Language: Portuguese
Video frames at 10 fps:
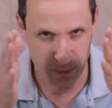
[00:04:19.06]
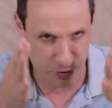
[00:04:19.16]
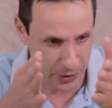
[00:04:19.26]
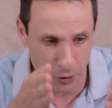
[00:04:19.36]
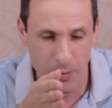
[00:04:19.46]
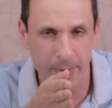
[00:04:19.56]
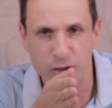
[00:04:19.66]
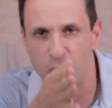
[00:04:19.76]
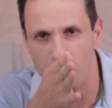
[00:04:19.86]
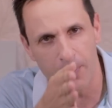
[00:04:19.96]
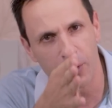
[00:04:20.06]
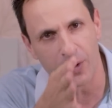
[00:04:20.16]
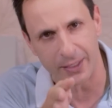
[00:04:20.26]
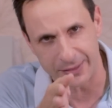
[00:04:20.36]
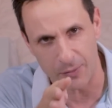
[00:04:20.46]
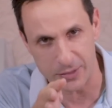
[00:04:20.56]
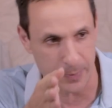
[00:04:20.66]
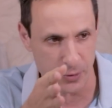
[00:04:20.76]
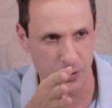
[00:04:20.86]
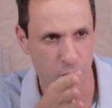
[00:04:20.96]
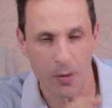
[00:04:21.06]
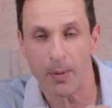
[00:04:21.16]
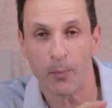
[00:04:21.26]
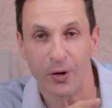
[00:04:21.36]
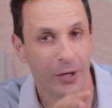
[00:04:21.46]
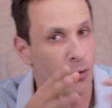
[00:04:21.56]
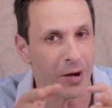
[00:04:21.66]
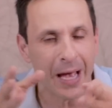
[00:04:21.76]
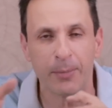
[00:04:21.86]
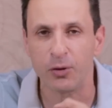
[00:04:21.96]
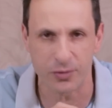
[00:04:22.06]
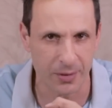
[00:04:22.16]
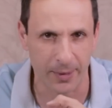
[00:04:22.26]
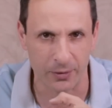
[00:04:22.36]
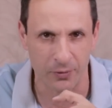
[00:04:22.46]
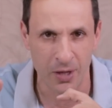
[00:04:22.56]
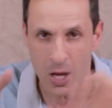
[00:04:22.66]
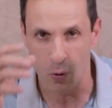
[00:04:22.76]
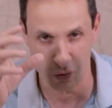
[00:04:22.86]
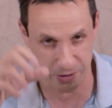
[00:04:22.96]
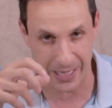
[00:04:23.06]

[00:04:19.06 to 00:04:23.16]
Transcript: Você normalmente compra no cartão, as pessoas compram porque não cabe no orçamento. O